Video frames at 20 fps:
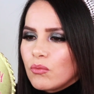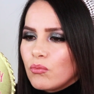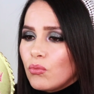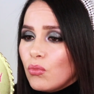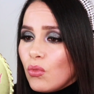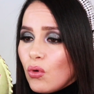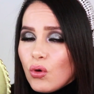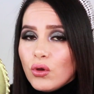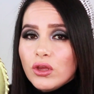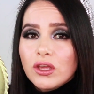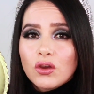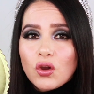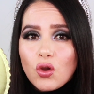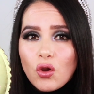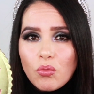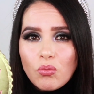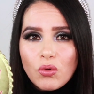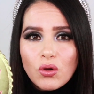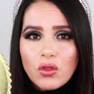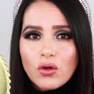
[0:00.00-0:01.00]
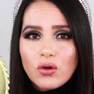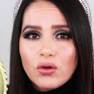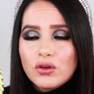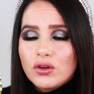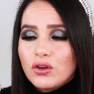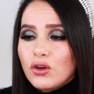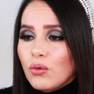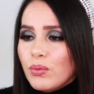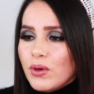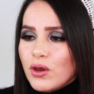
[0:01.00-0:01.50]
muy
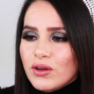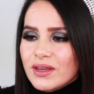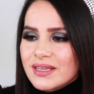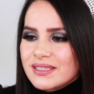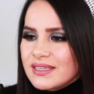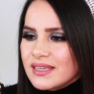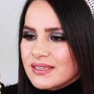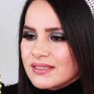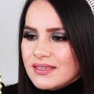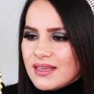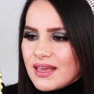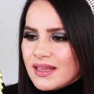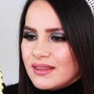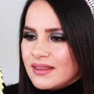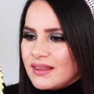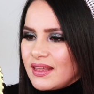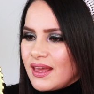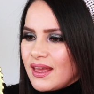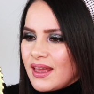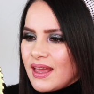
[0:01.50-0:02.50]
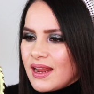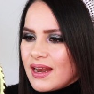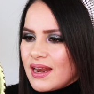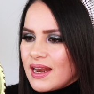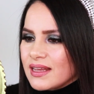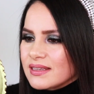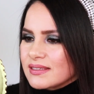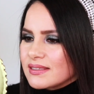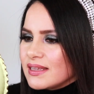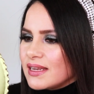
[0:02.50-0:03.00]
cómodo, no veo que se asiente
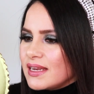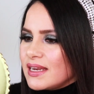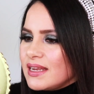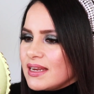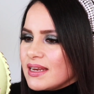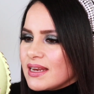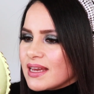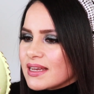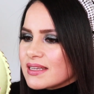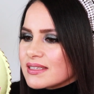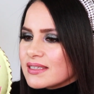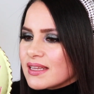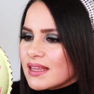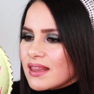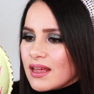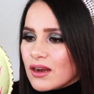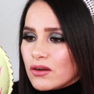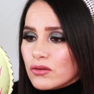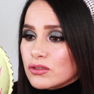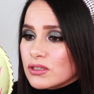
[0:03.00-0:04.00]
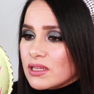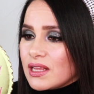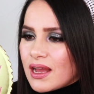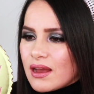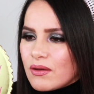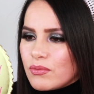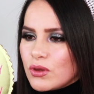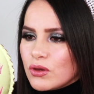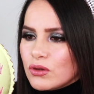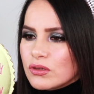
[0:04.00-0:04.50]
en las líneas de los
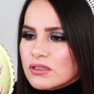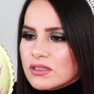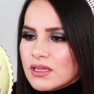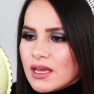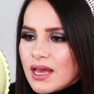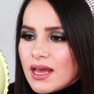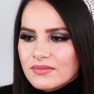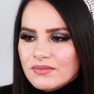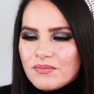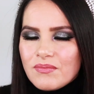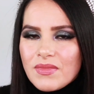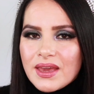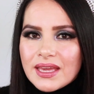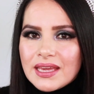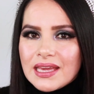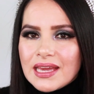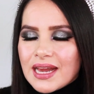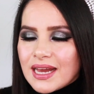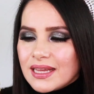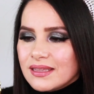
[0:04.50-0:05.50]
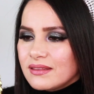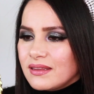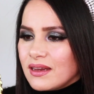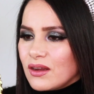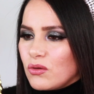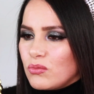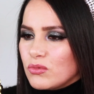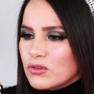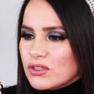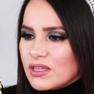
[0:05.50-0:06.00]
labios, me
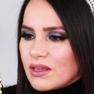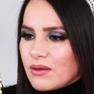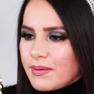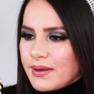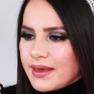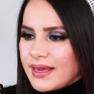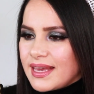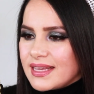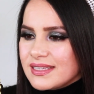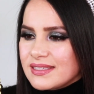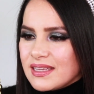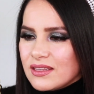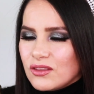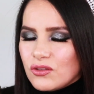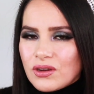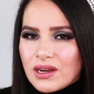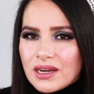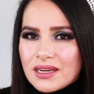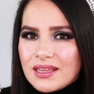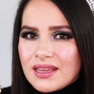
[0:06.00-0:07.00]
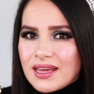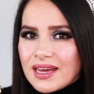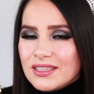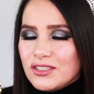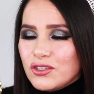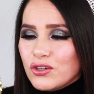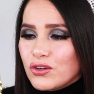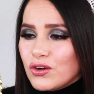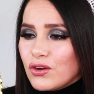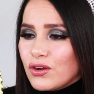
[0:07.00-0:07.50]
encanta cómo se ve esta
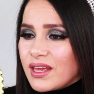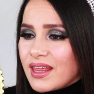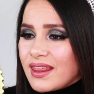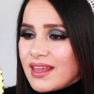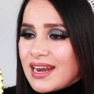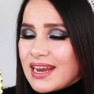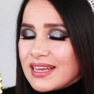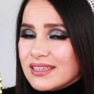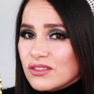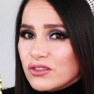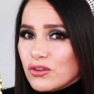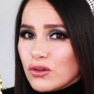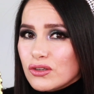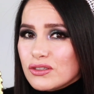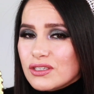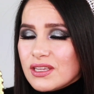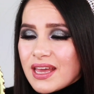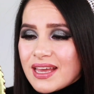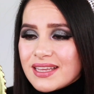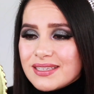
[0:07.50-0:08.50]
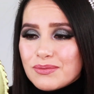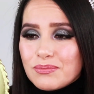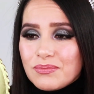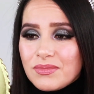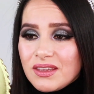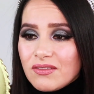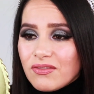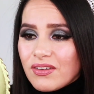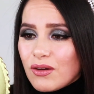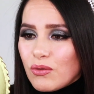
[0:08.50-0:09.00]
tonalidad, yo creo que de las dos es
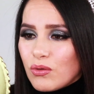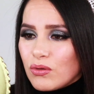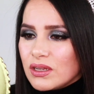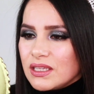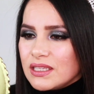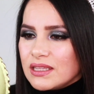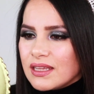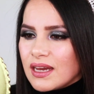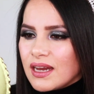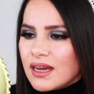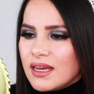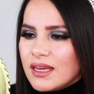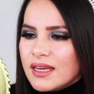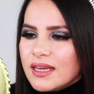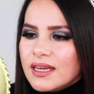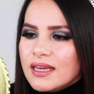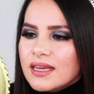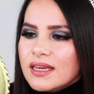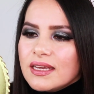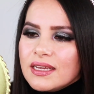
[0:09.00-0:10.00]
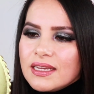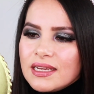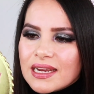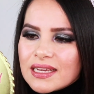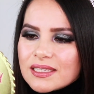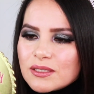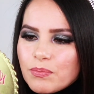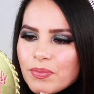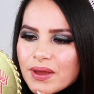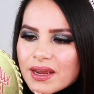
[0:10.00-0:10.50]
mi favorita, y las